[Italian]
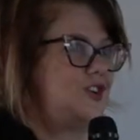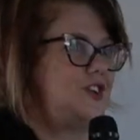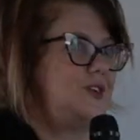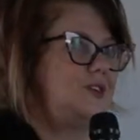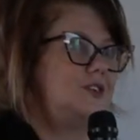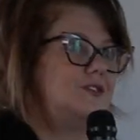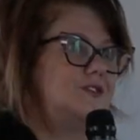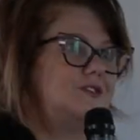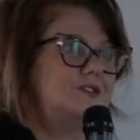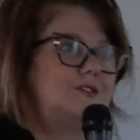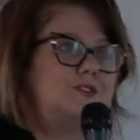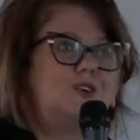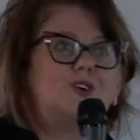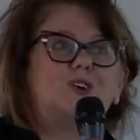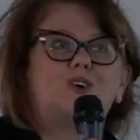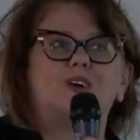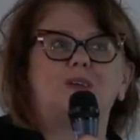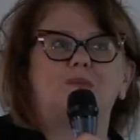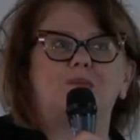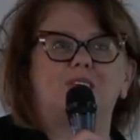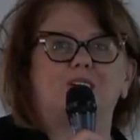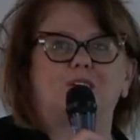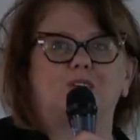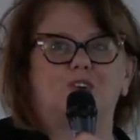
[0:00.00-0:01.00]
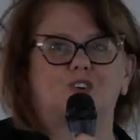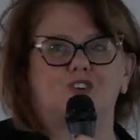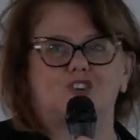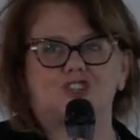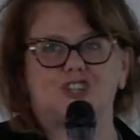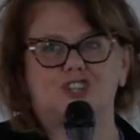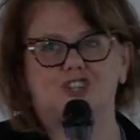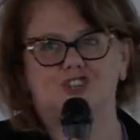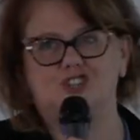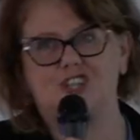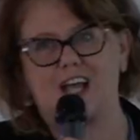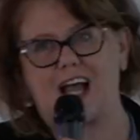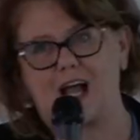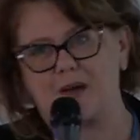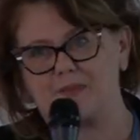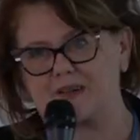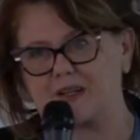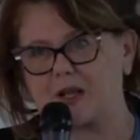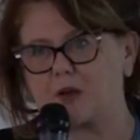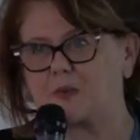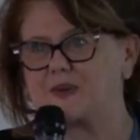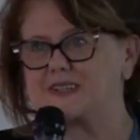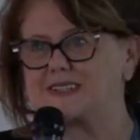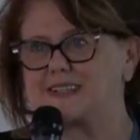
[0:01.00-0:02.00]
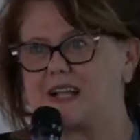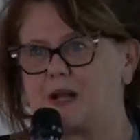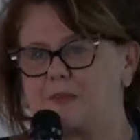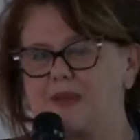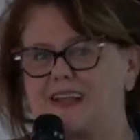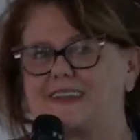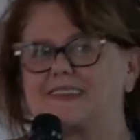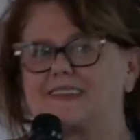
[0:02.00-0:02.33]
di voi mi conosce già perché questa è la mia